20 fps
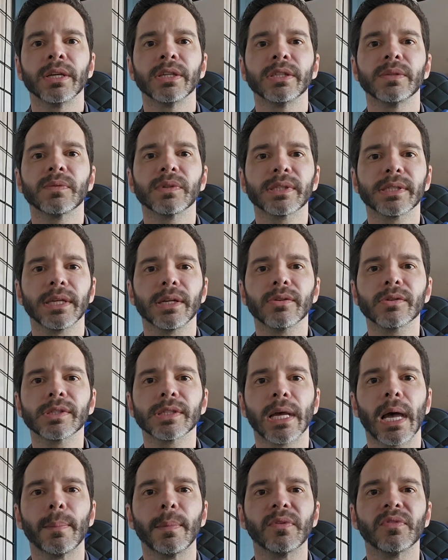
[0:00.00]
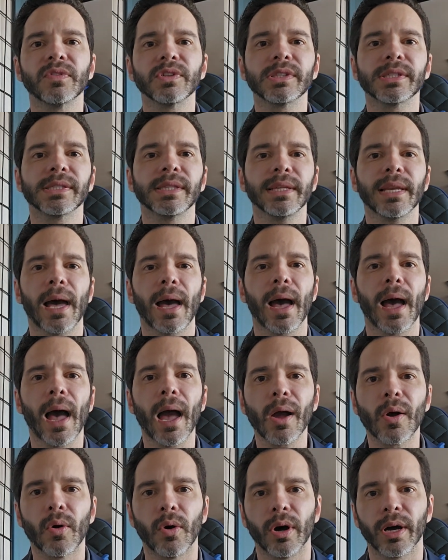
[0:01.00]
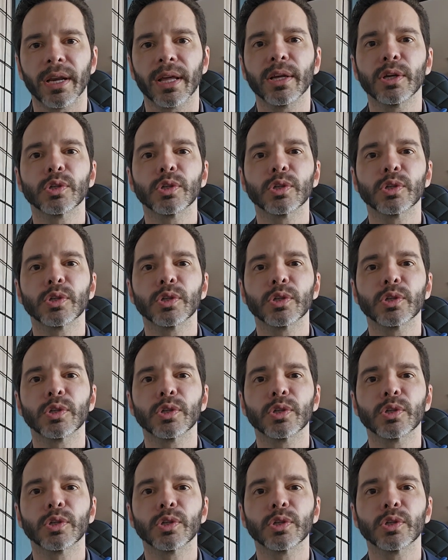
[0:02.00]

Se você não sabe, eu vou te ensinar agora.